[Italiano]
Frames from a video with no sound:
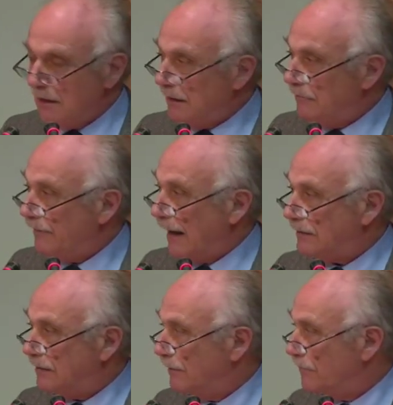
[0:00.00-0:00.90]

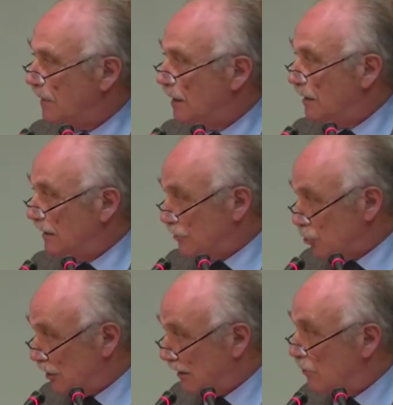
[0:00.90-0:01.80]
Infatti, la
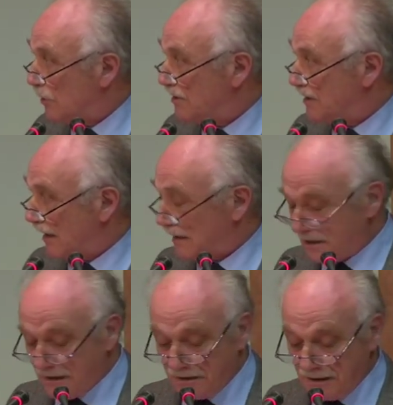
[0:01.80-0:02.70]

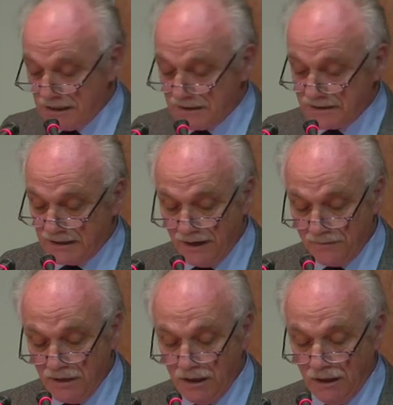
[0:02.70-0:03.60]
socialdemocrazia
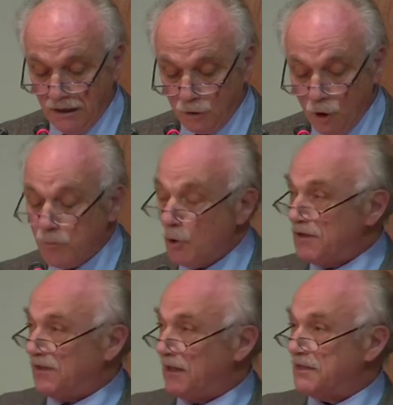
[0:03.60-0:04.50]
tedesca, dopo
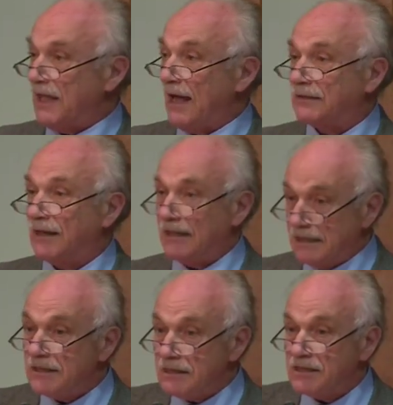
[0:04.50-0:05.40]
essere stata
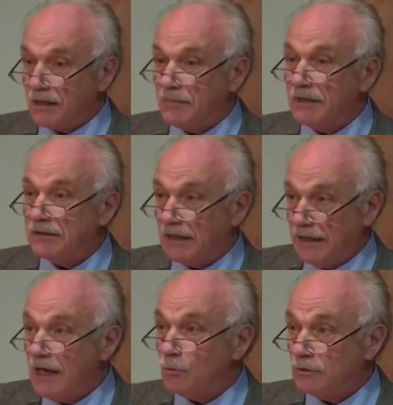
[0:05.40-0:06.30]
inizialmente
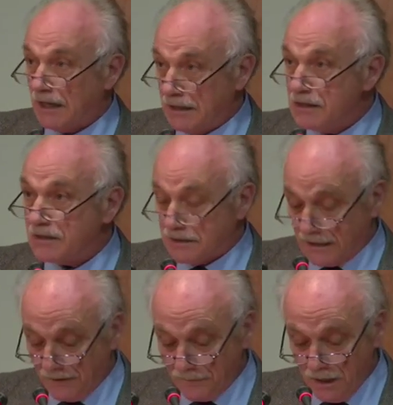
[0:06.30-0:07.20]

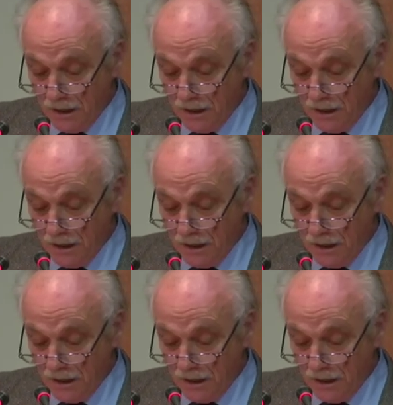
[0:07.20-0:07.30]
neutralista